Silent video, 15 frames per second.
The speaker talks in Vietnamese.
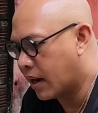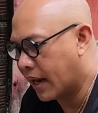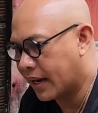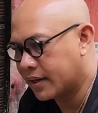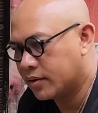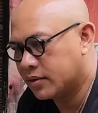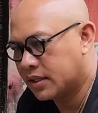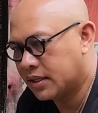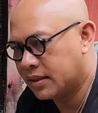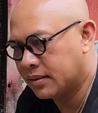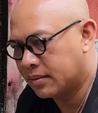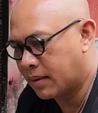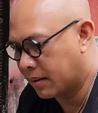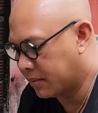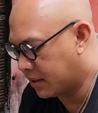bán rồi, thì
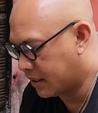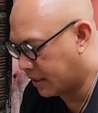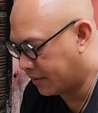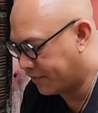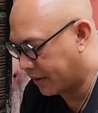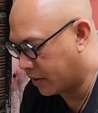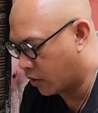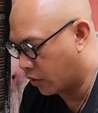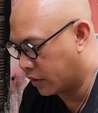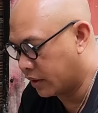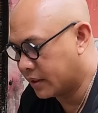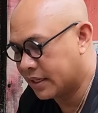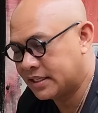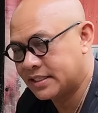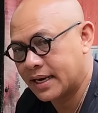bạn Miri phải ngồi
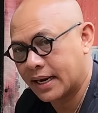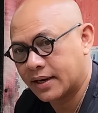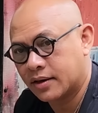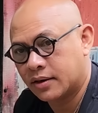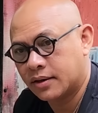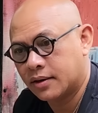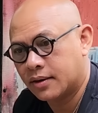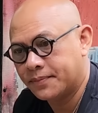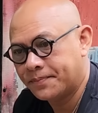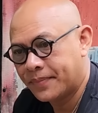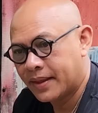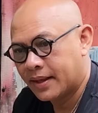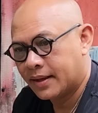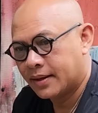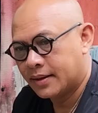đó để check coi có
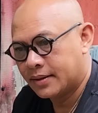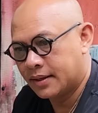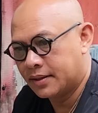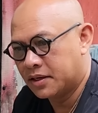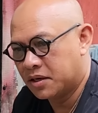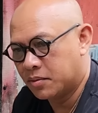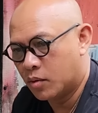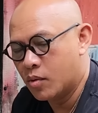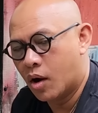những người ủng